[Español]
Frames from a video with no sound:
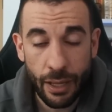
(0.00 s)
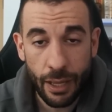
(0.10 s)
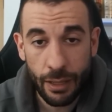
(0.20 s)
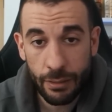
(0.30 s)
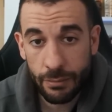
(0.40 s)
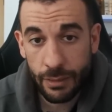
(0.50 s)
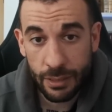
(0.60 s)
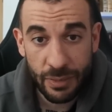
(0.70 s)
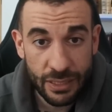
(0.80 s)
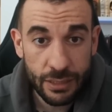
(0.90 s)
a las
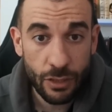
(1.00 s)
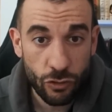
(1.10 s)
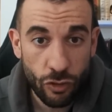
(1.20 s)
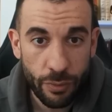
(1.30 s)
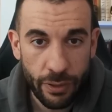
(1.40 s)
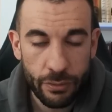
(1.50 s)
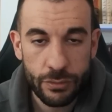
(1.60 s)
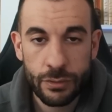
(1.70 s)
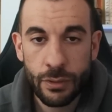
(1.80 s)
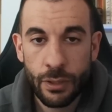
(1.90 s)
masas de los obreros.